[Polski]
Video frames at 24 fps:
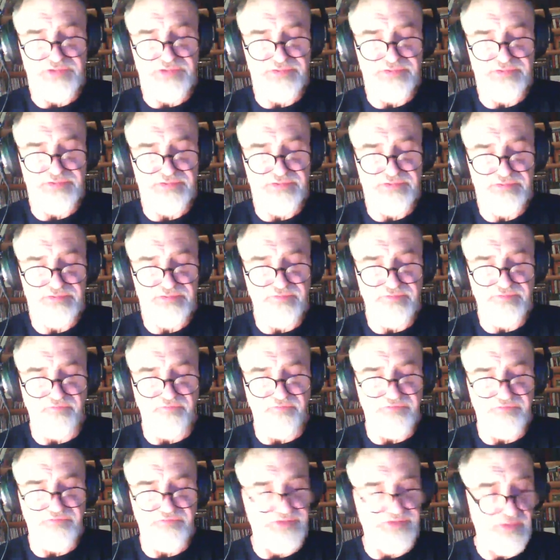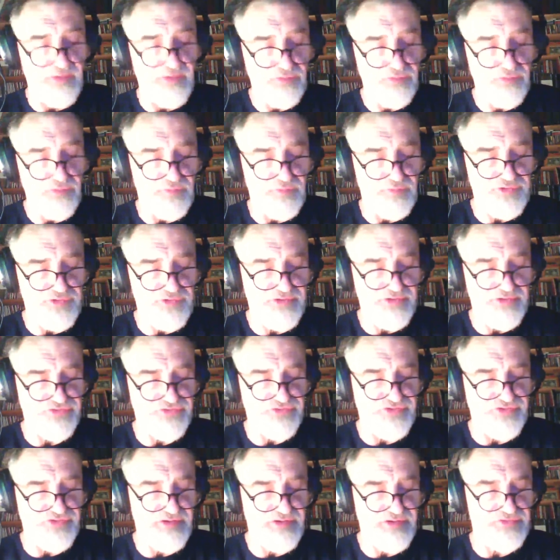kiedy wydało mu się,
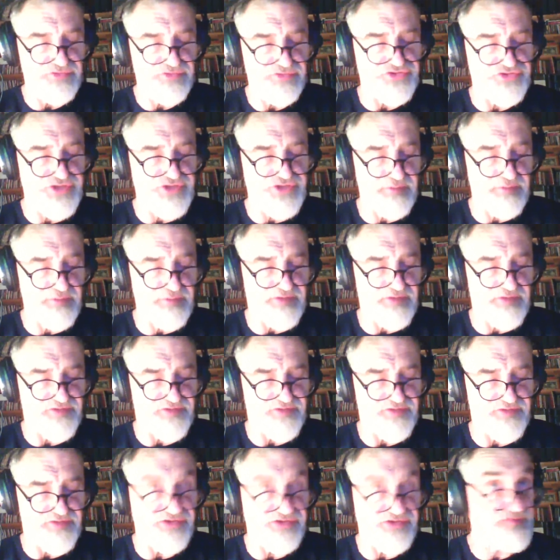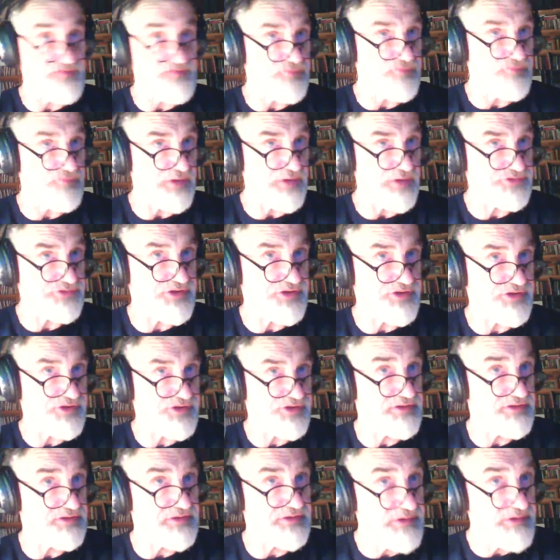że ziemia zatrzęsła się
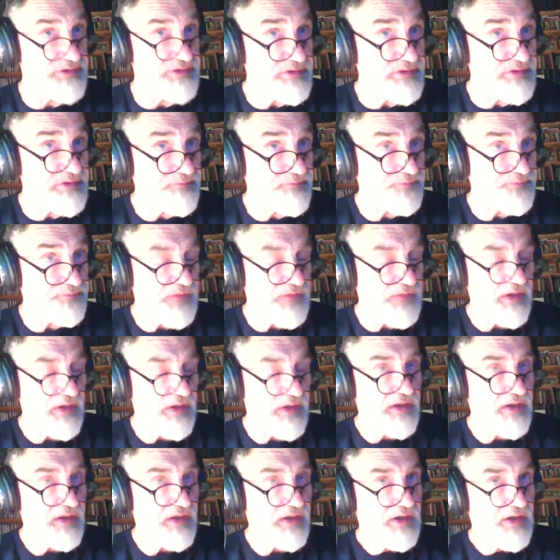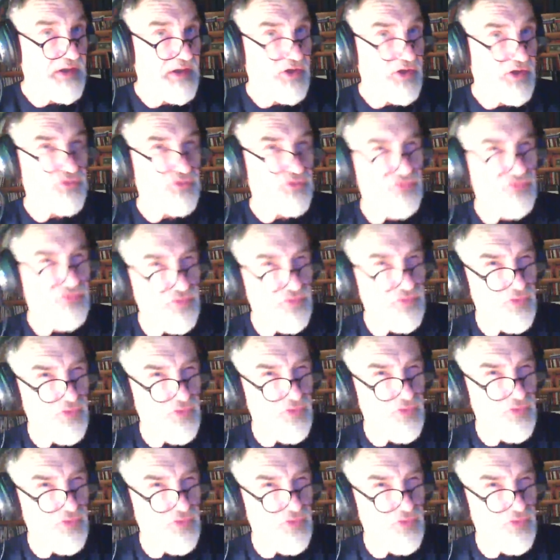i tu